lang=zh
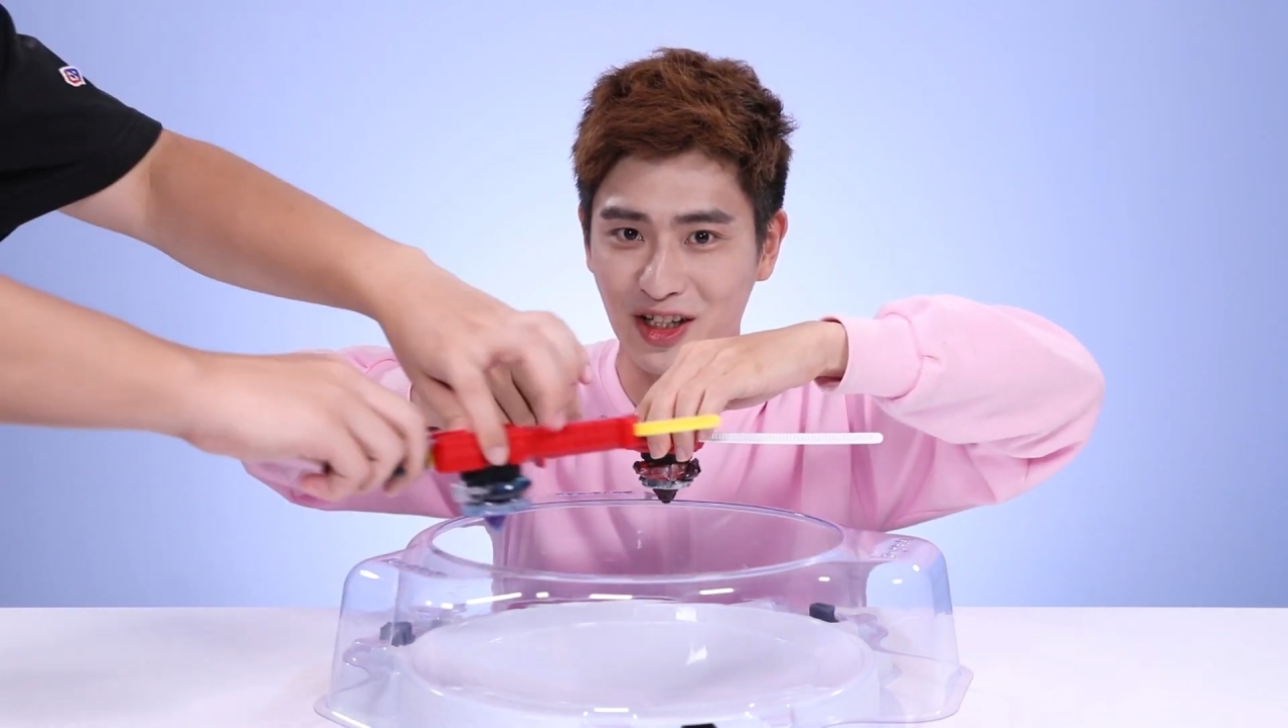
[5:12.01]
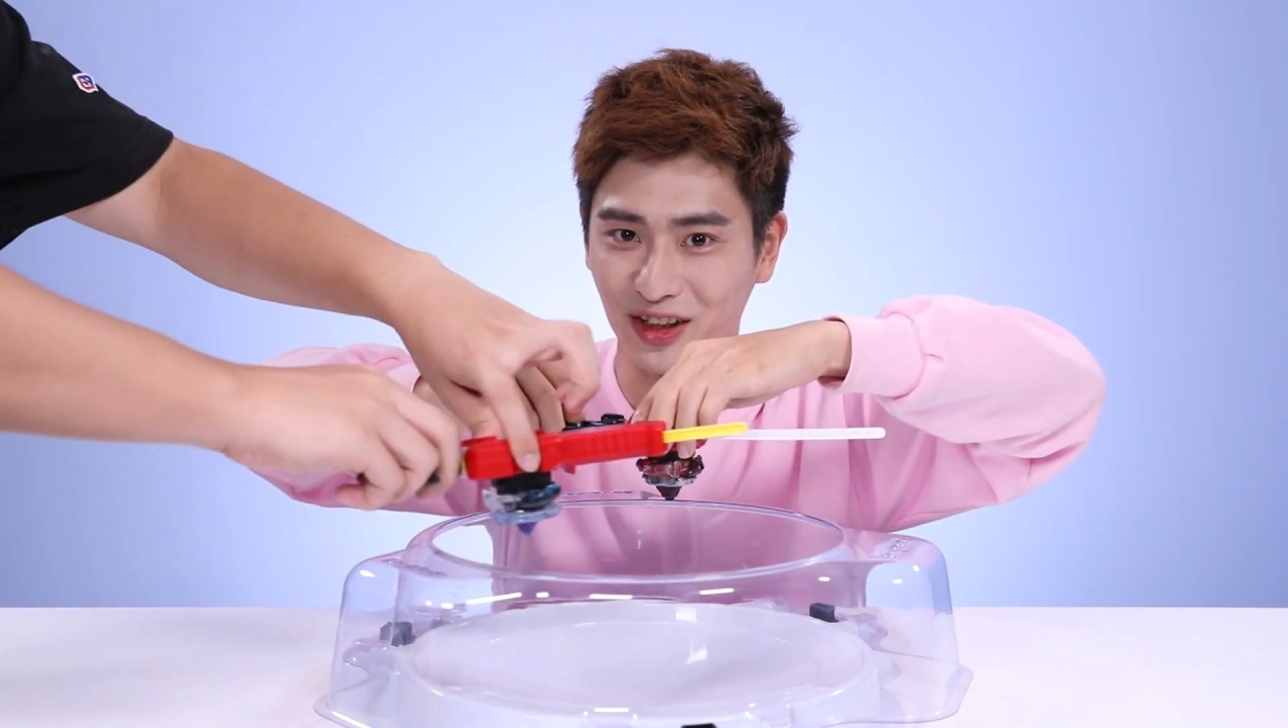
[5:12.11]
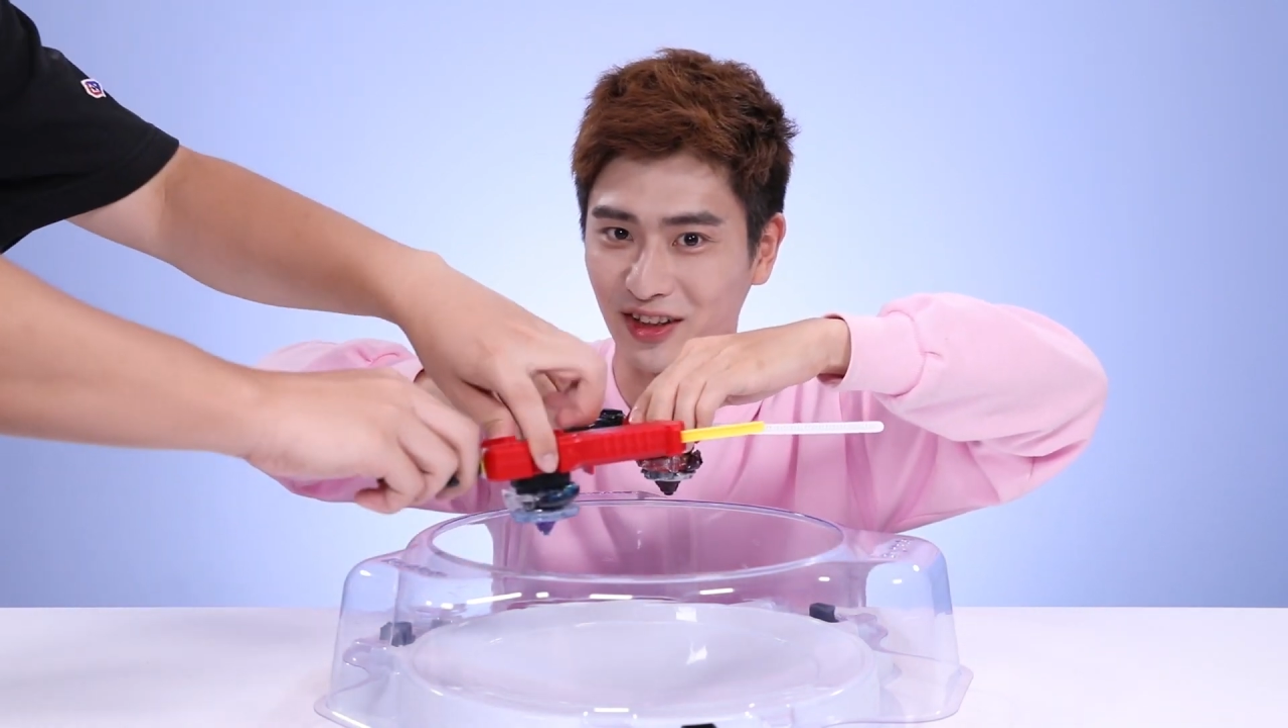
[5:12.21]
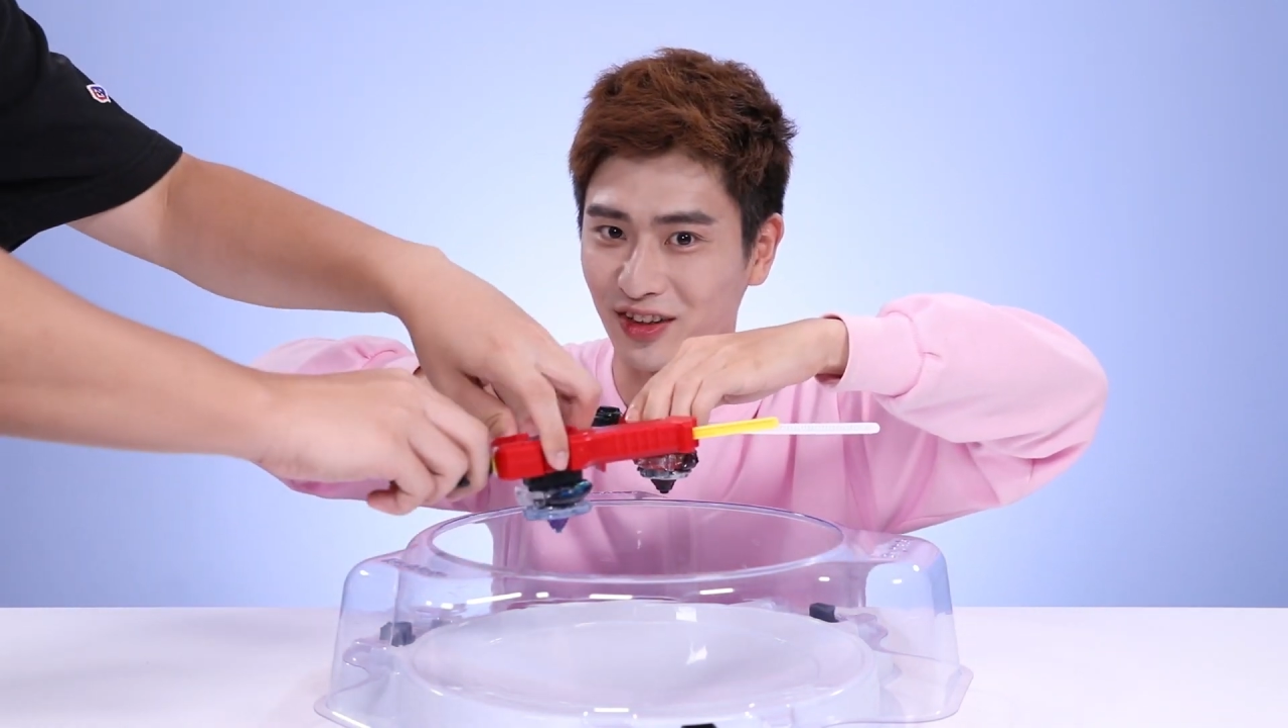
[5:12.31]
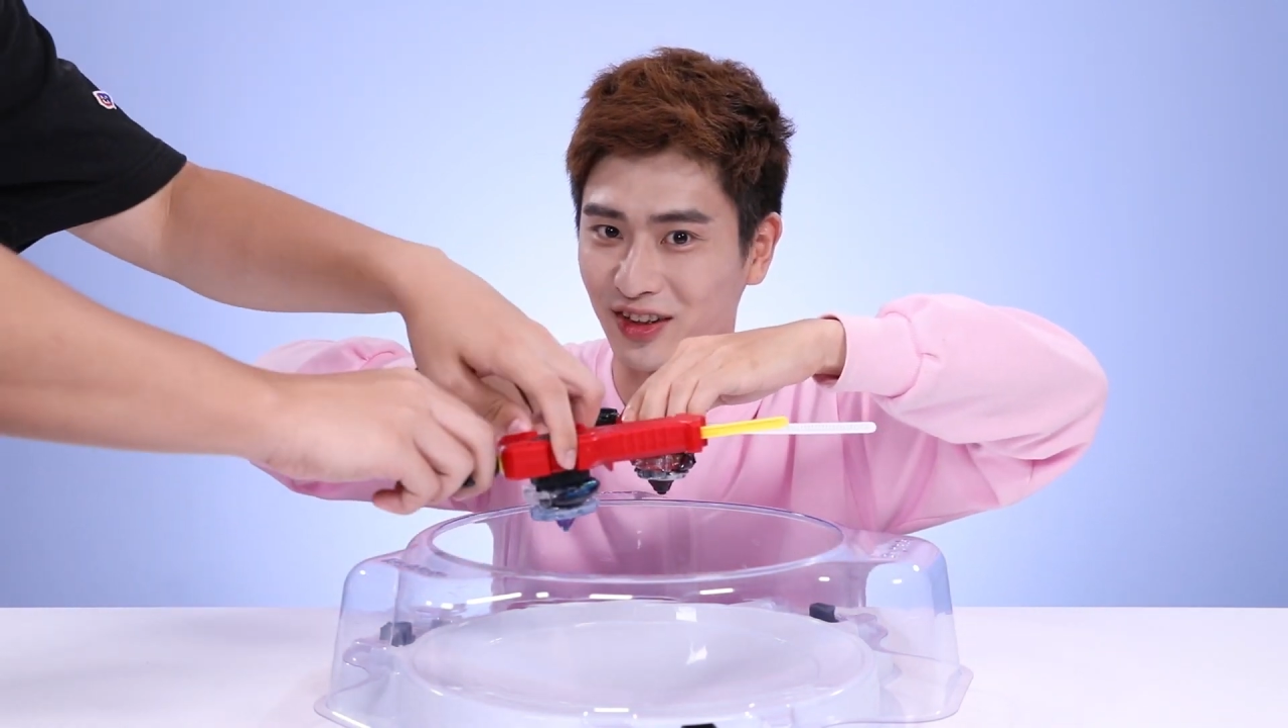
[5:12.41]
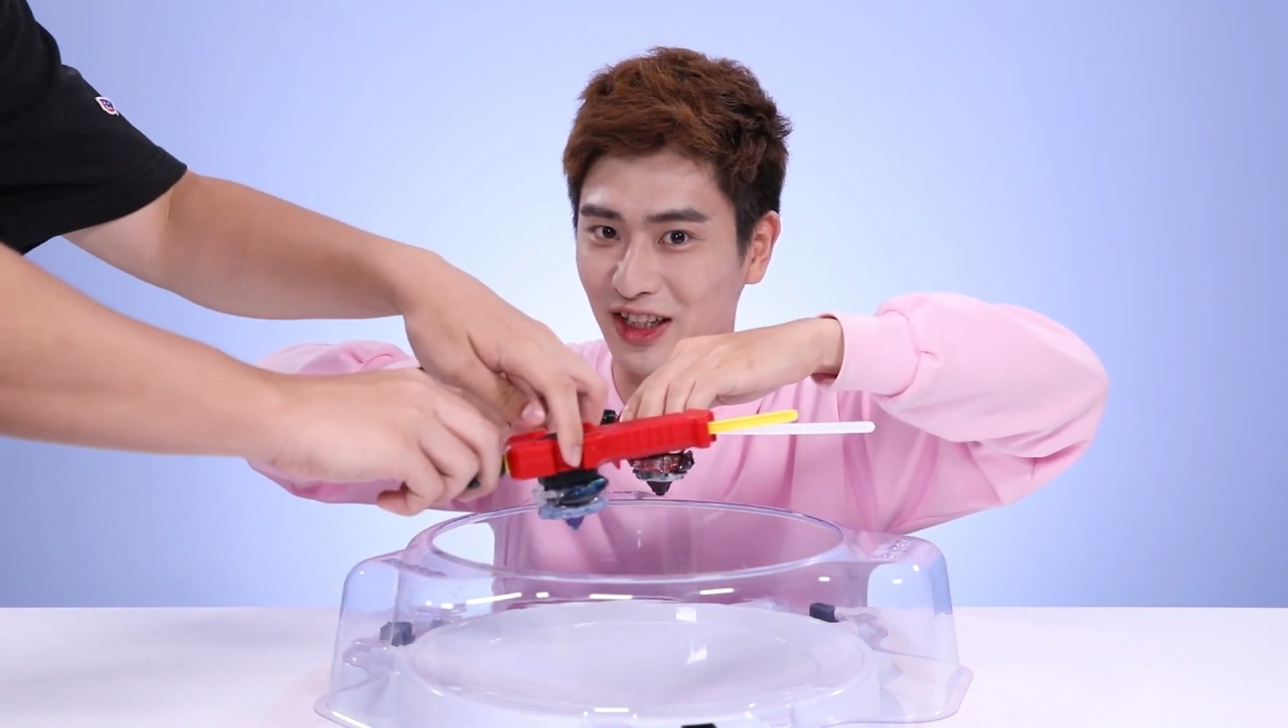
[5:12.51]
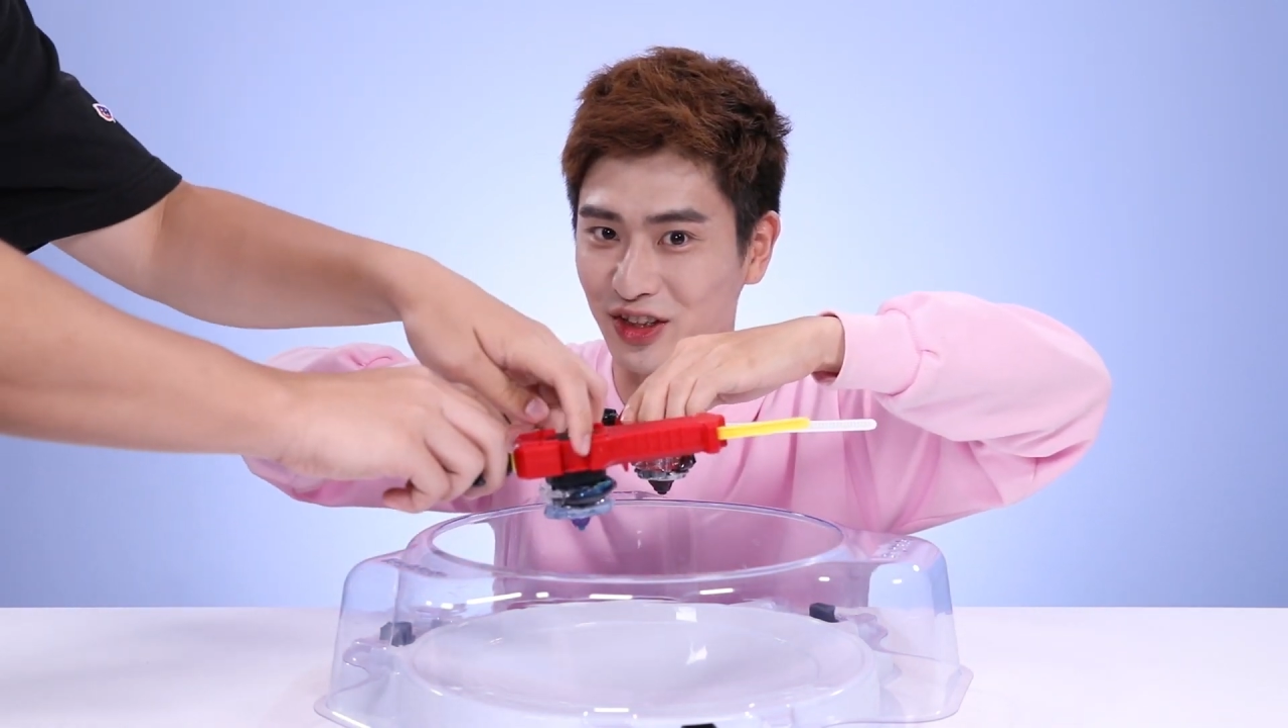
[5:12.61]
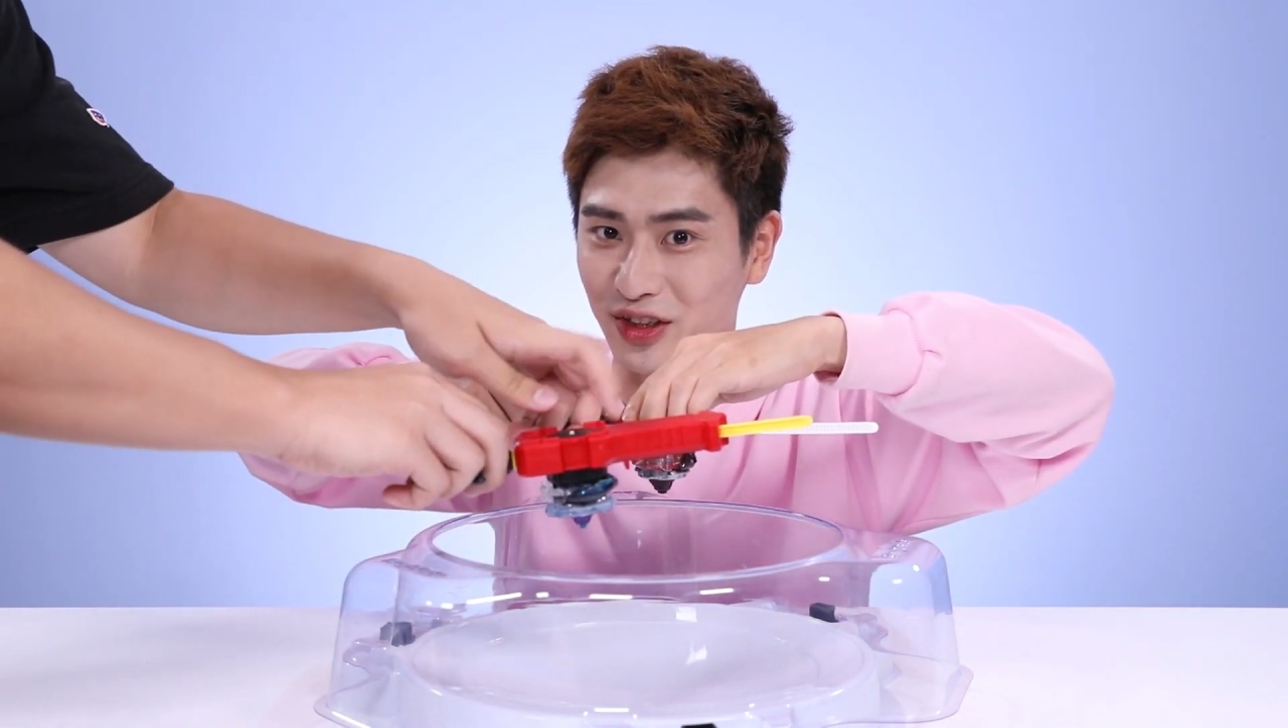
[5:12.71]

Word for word: 是 Killer